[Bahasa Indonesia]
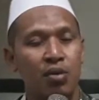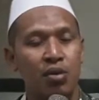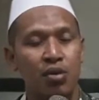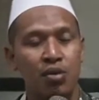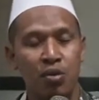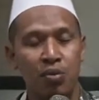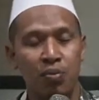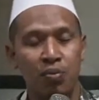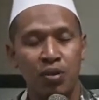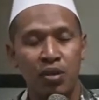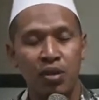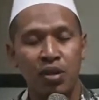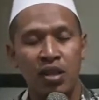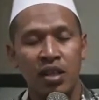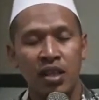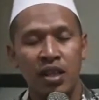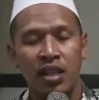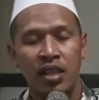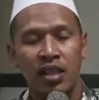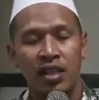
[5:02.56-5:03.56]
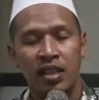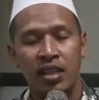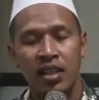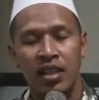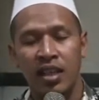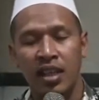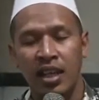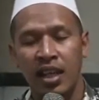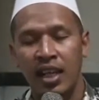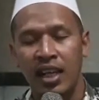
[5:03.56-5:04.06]
subuh
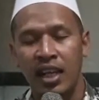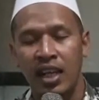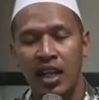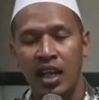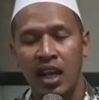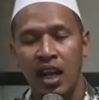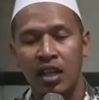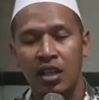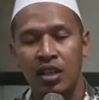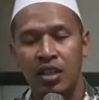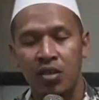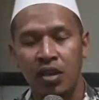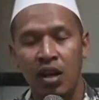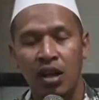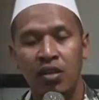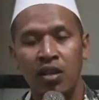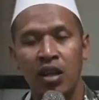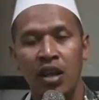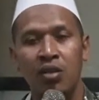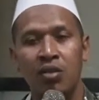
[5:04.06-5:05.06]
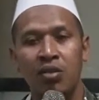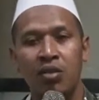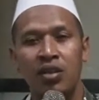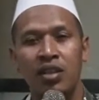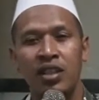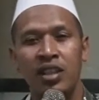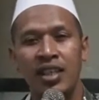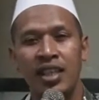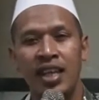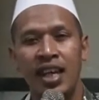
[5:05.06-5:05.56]
ngelilir aduh aku lek
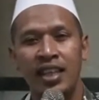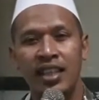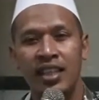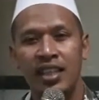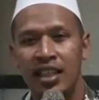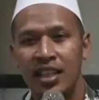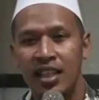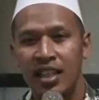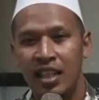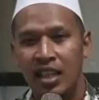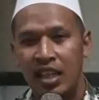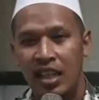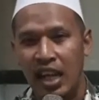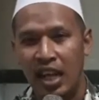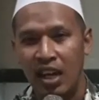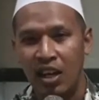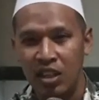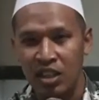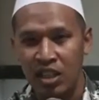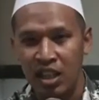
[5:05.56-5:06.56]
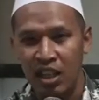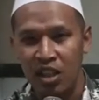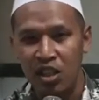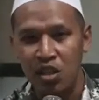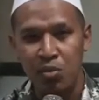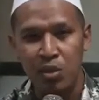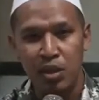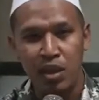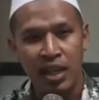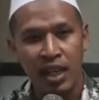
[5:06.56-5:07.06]
urung niat lah ngoten
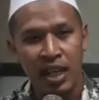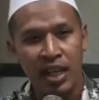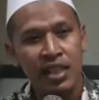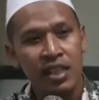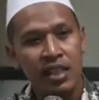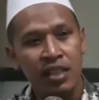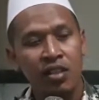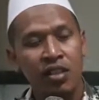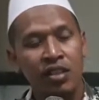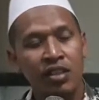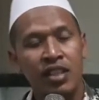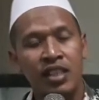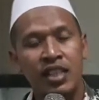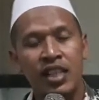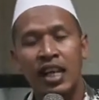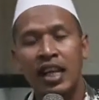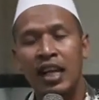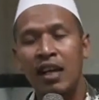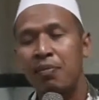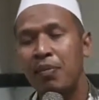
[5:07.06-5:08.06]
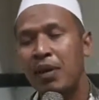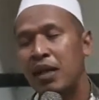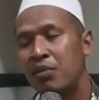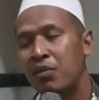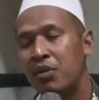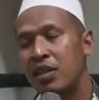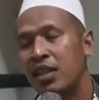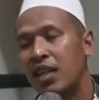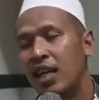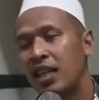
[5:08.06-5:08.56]
niku mboten terus
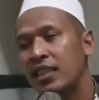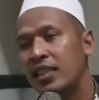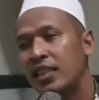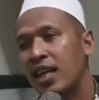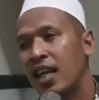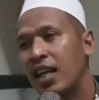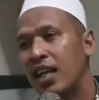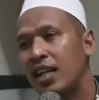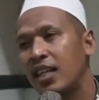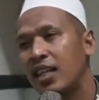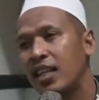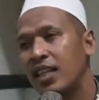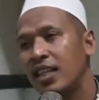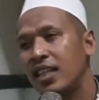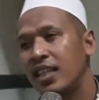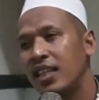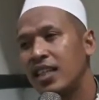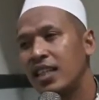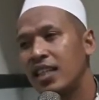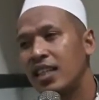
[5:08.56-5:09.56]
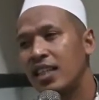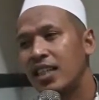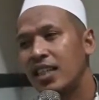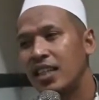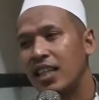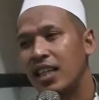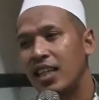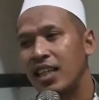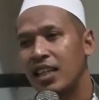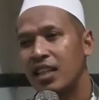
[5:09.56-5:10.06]
sarapan mboten nangsa,
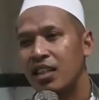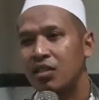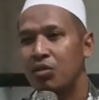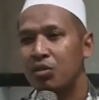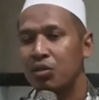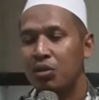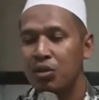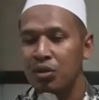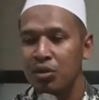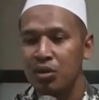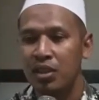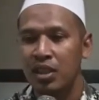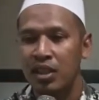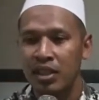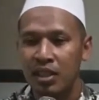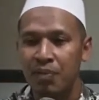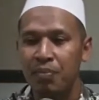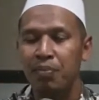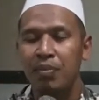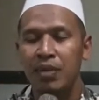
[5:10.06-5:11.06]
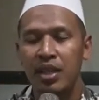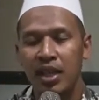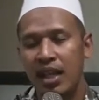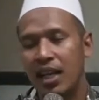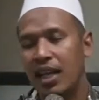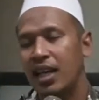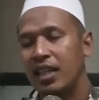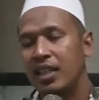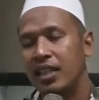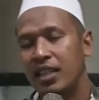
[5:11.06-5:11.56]
kudu tetap
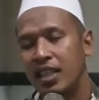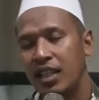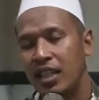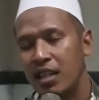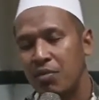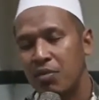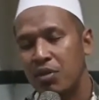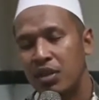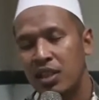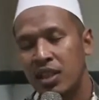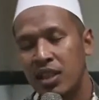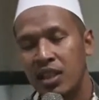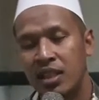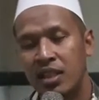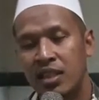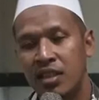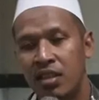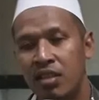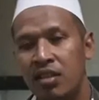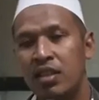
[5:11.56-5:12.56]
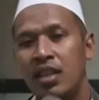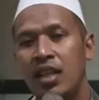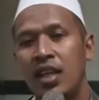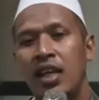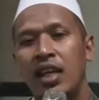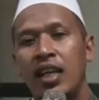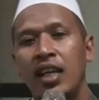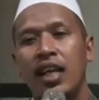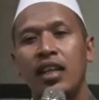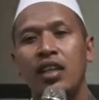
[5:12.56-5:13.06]
menahan diri mboten
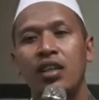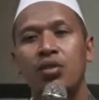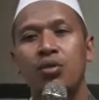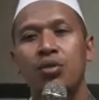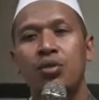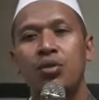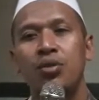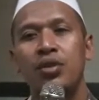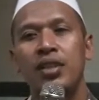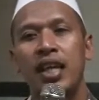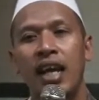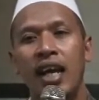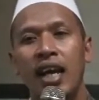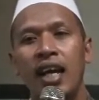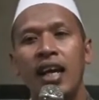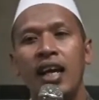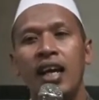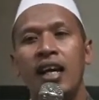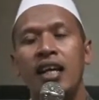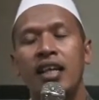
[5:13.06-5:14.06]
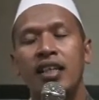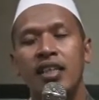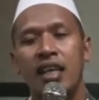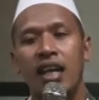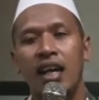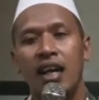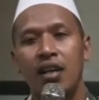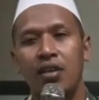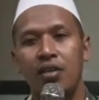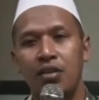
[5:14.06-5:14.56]
nedok lan kudunya
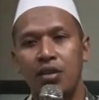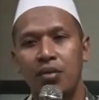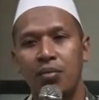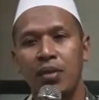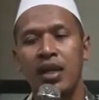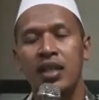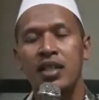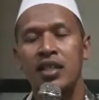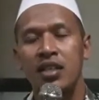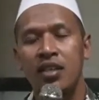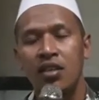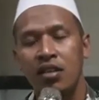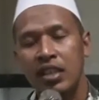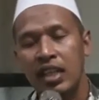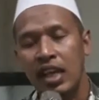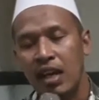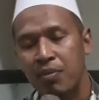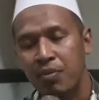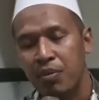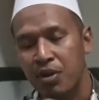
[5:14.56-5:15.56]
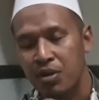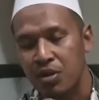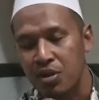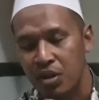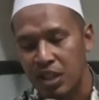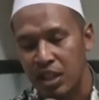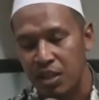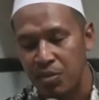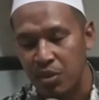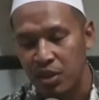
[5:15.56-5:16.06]
nyaur masih iya tah
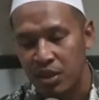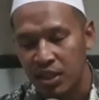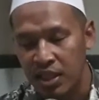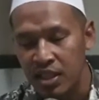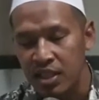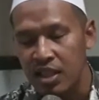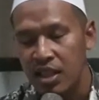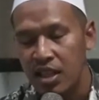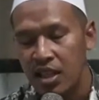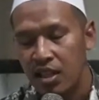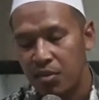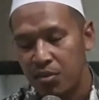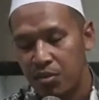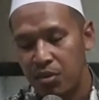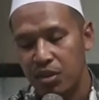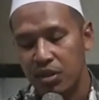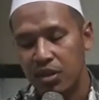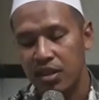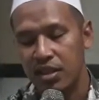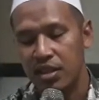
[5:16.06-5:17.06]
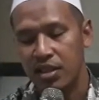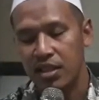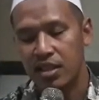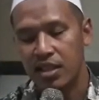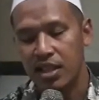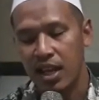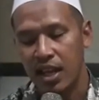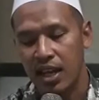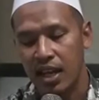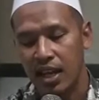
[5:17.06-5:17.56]
posone mboten mboten
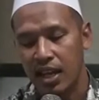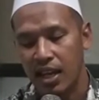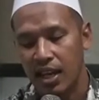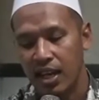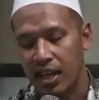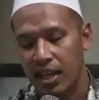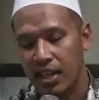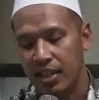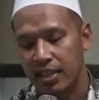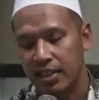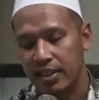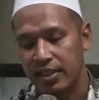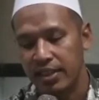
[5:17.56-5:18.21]
sah